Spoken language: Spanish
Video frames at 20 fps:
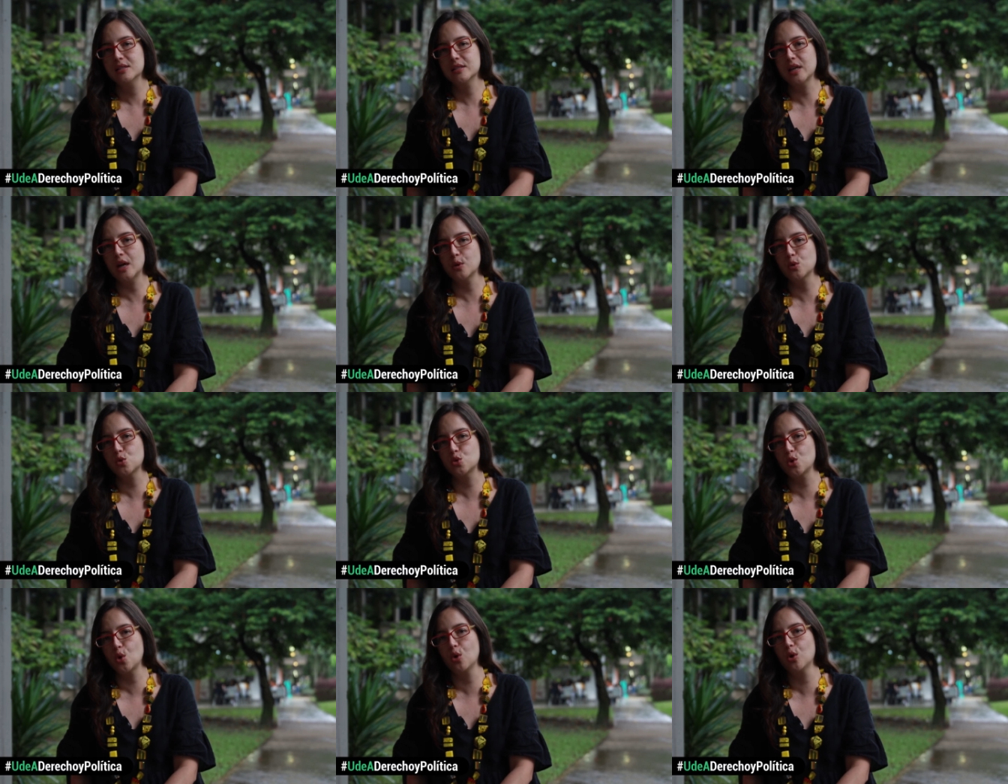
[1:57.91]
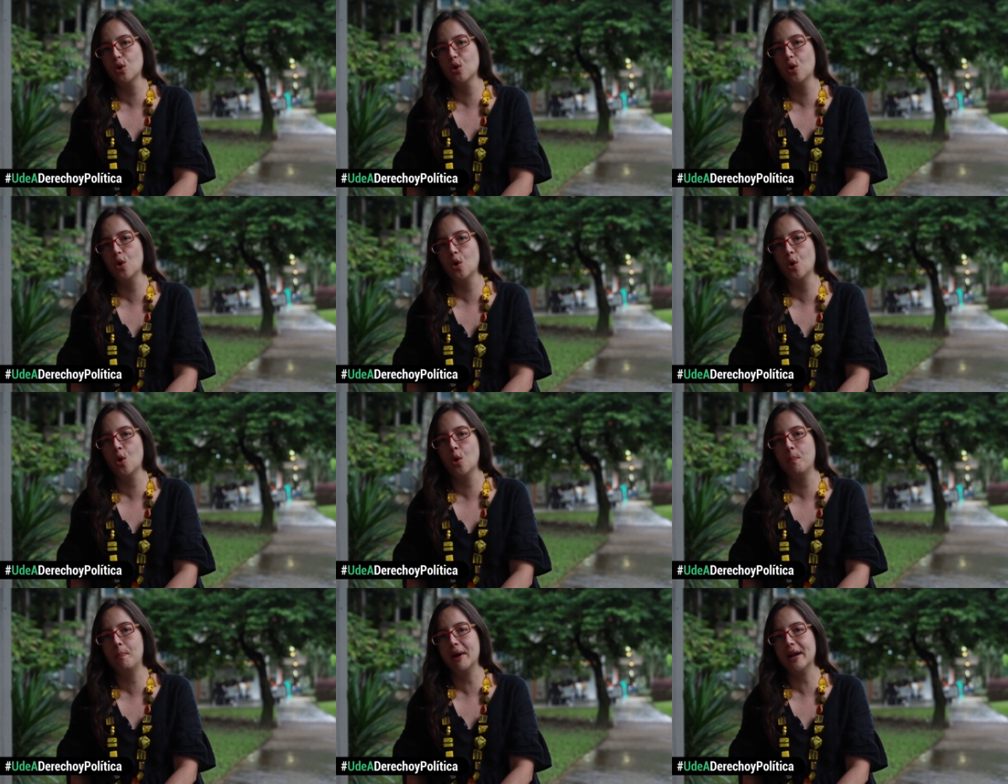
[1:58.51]
ya no
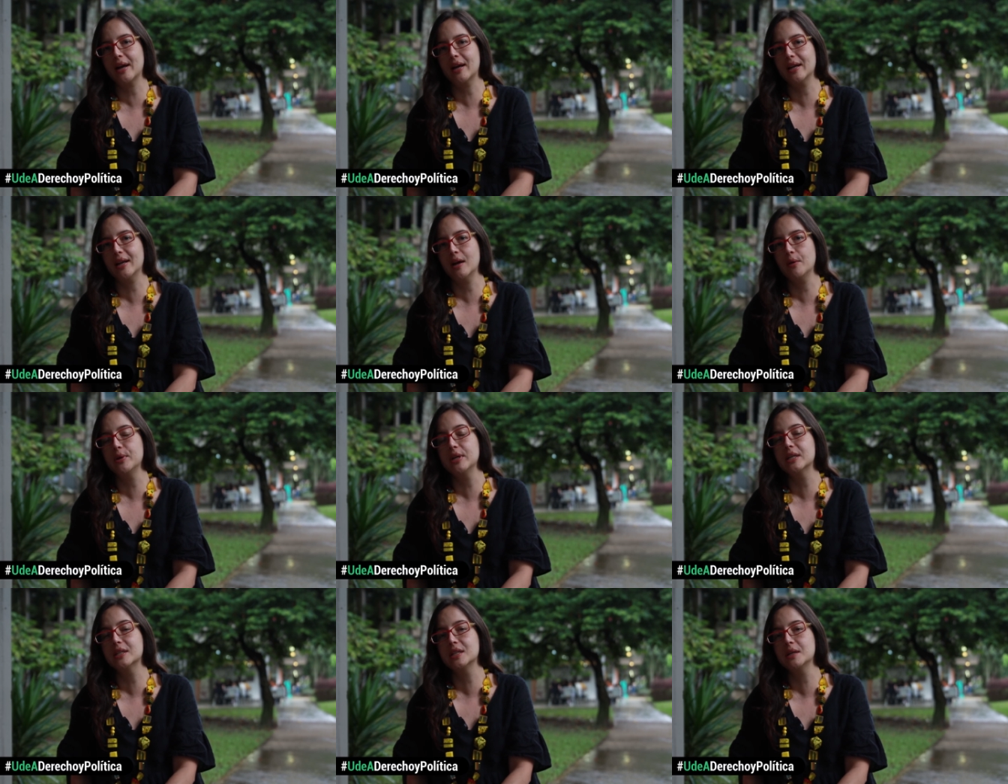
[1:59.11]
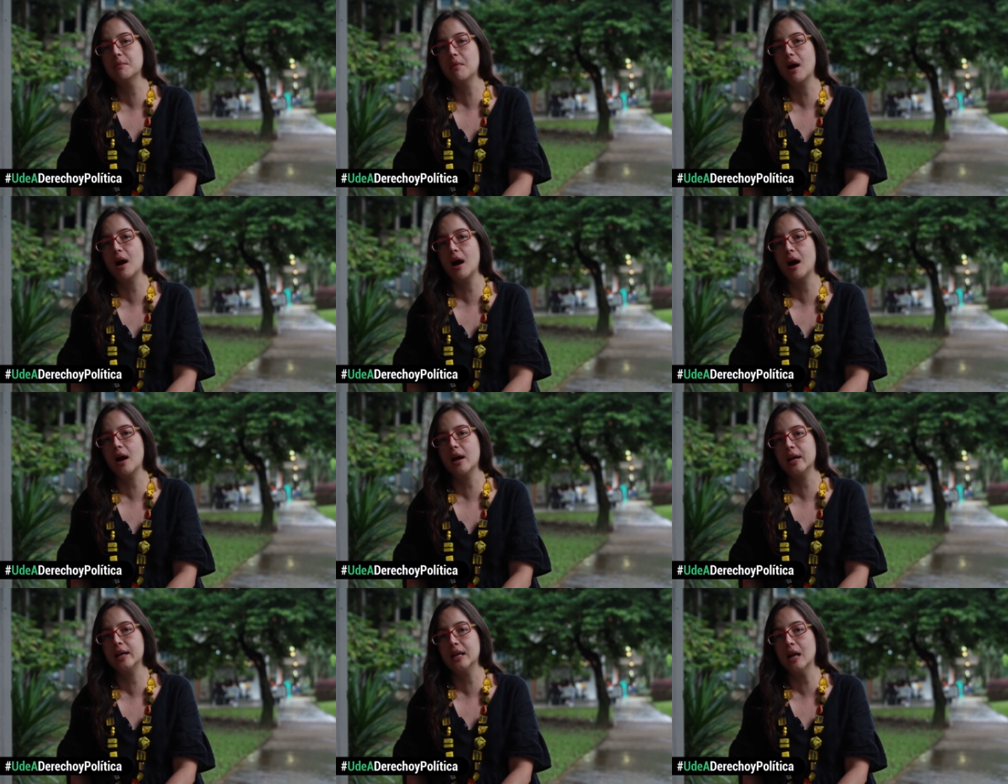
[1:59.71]
solo para que la
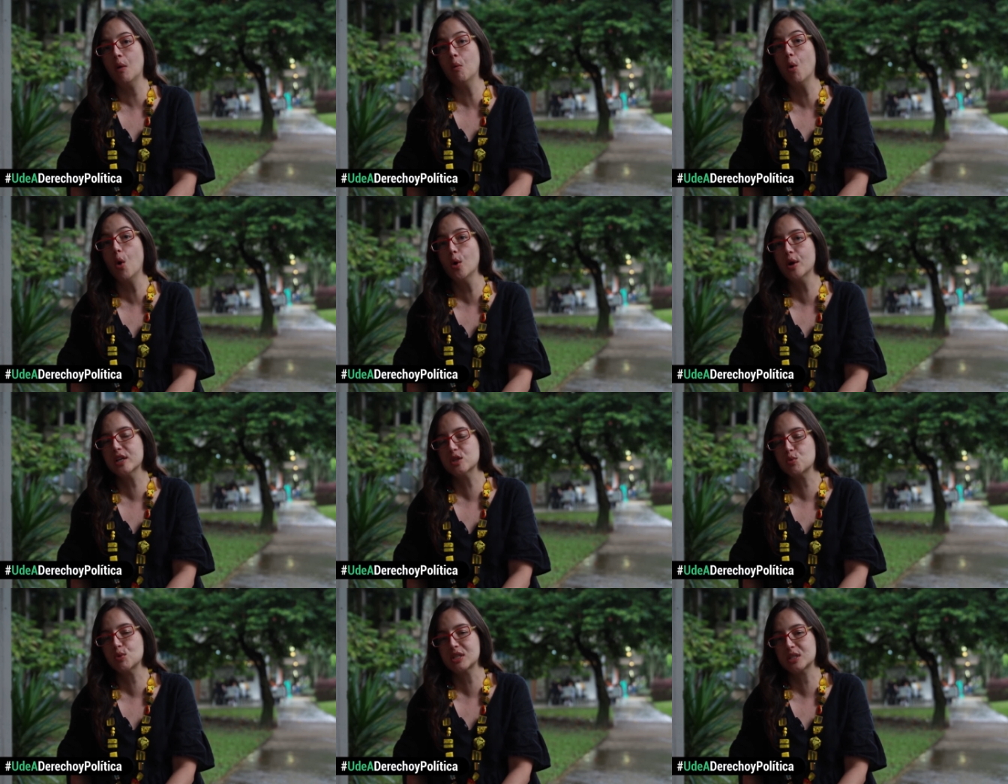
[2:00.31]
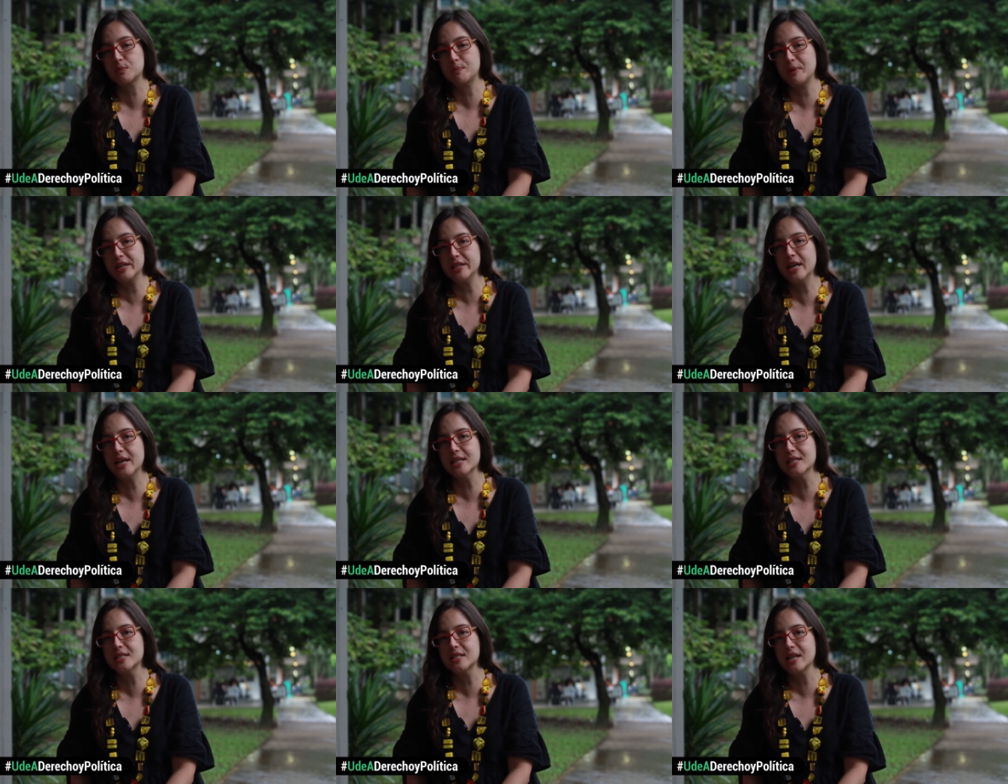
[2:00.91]
víctima elabore su
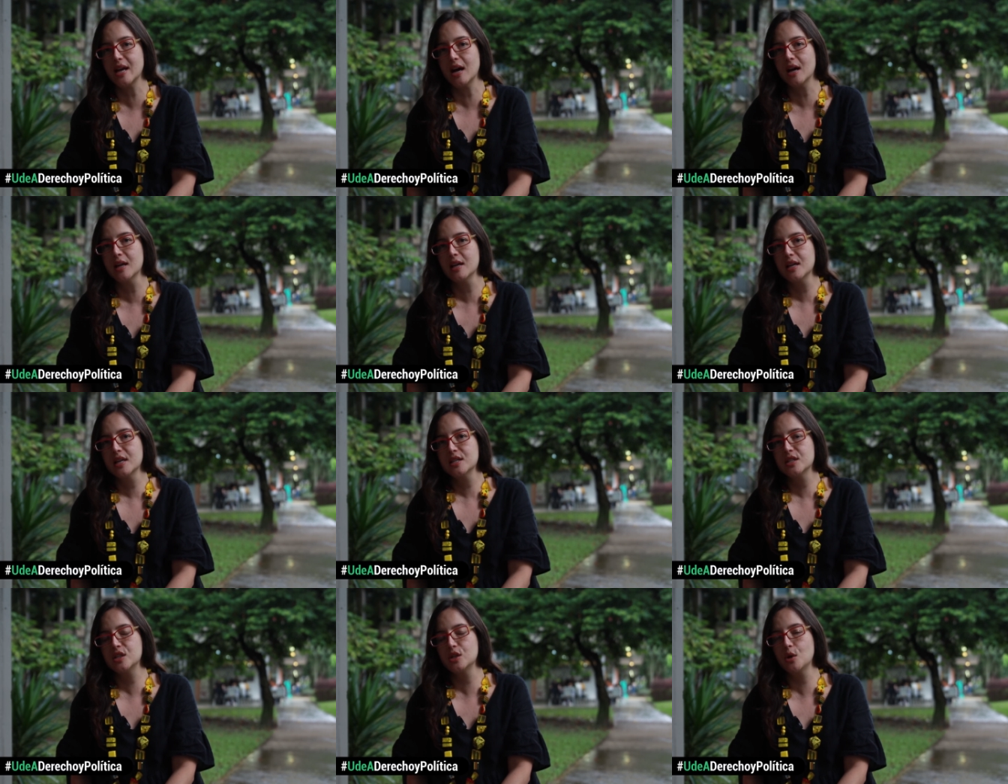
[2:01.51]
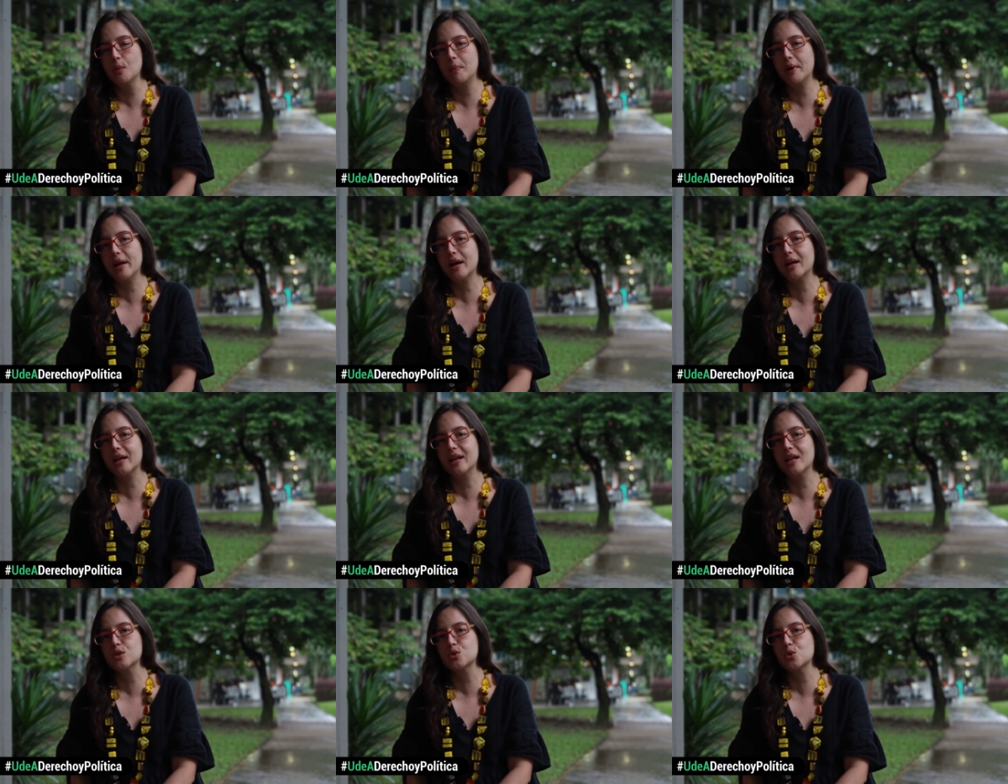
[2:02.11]
experiencia, sino para
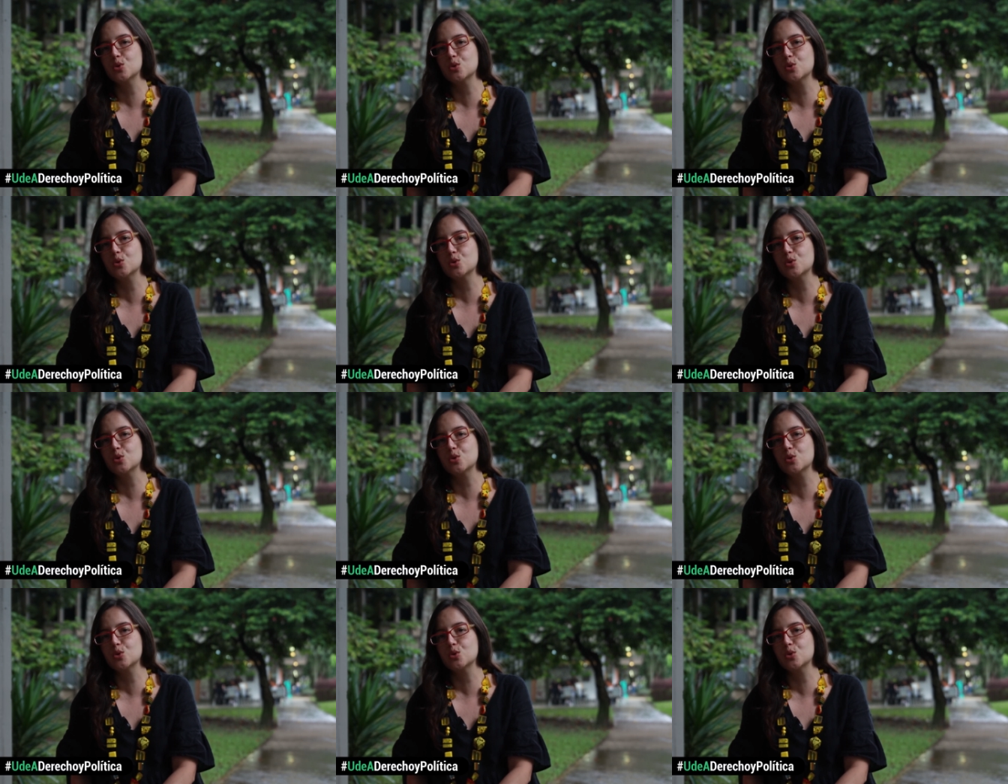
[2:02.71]
que la